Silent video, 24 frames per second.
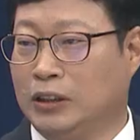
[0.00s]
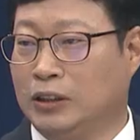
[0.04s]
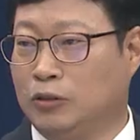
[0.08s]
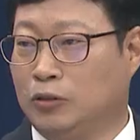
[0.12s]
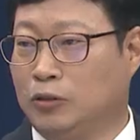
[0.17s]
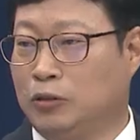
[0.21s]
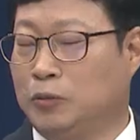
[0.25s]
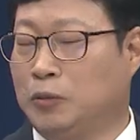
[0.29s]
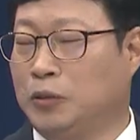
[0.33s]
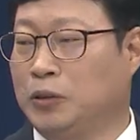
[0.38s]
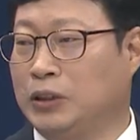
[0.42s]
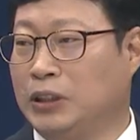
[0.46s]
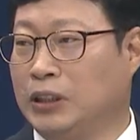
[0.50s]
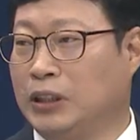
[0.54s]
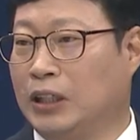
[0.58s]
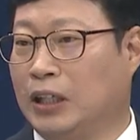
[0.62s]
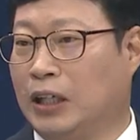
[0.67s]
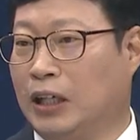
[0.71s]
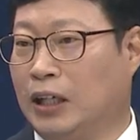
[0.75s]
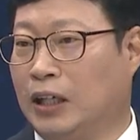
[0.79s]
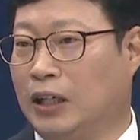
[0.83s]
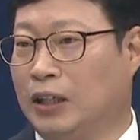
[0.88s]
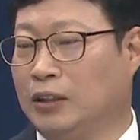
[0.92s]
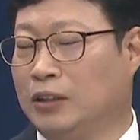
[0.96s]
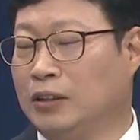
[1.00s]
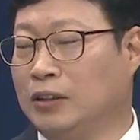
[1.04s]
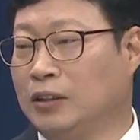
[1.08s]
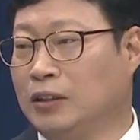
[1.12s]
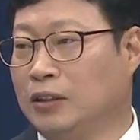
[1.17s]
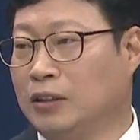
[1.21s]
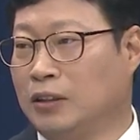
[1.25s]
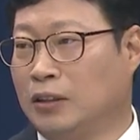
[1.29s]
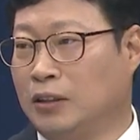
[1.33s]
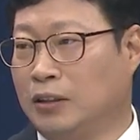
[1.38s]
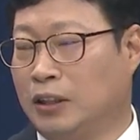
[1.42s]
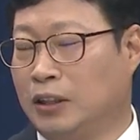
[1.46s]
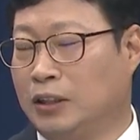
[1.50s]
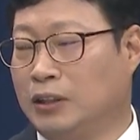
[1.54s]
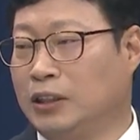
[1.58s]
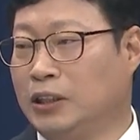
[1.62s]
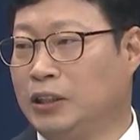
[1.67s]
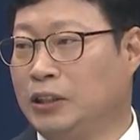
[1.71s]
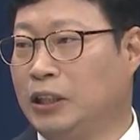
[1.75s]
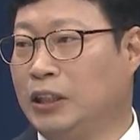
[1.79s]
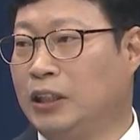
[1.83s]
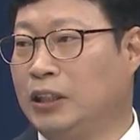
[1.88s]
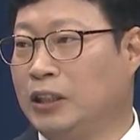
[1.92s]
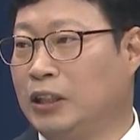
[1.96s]
후보지가 그 결정이
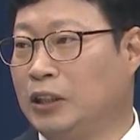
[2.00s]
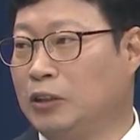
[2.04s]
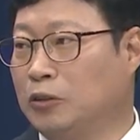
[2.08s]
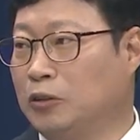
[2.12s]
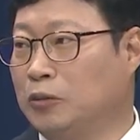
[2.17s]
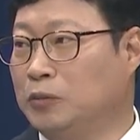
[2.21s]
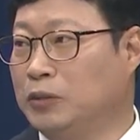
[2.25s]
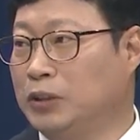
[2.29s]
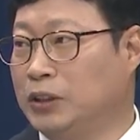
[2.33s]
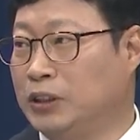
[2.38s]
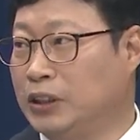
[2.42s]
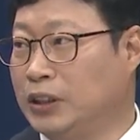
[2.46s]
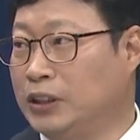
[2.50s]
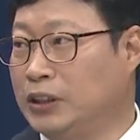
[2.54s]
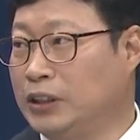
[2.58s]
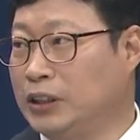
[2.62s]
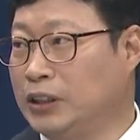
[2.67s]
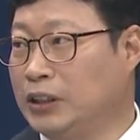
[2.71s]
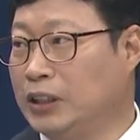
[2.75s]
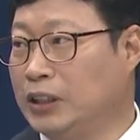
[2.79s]
되는 게 조금 늦어지긴